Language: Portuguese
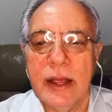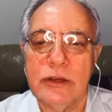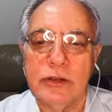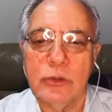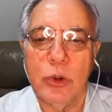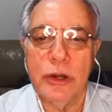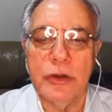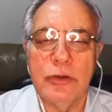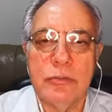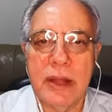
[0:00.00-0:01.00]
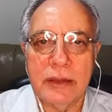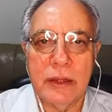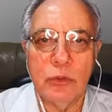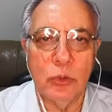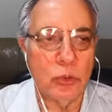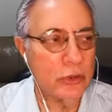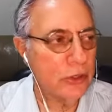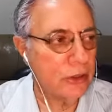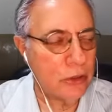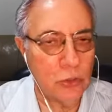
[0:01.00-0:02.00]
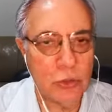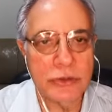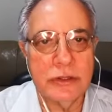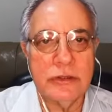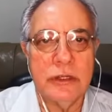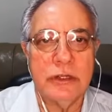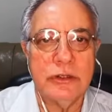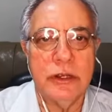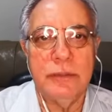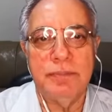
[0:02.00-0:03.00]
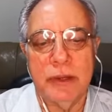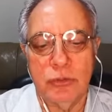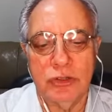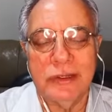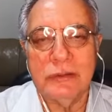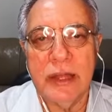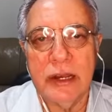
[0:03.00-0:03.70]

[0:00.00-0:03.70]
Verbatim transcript: a história de um matadouro, que até hoje existem para sustentar